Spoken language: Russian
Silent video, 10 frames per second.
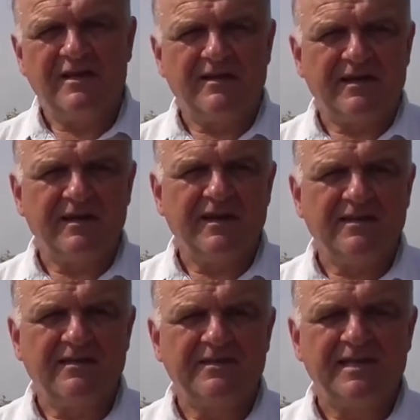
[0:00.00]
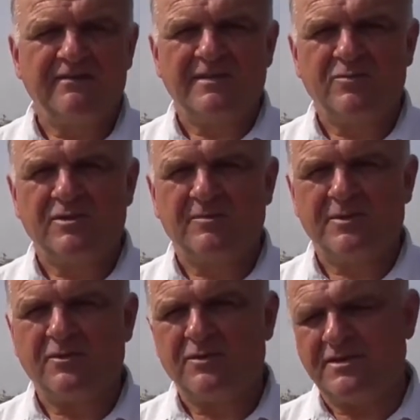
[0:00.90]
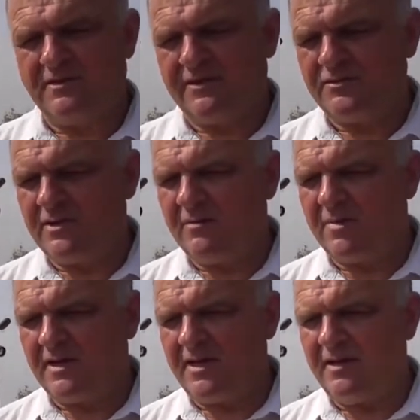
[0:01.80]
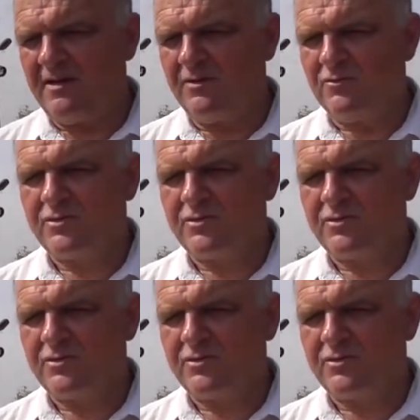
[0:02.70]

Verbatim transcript: А на рынке это не всегда возможно, поскольку человек сегодня продал,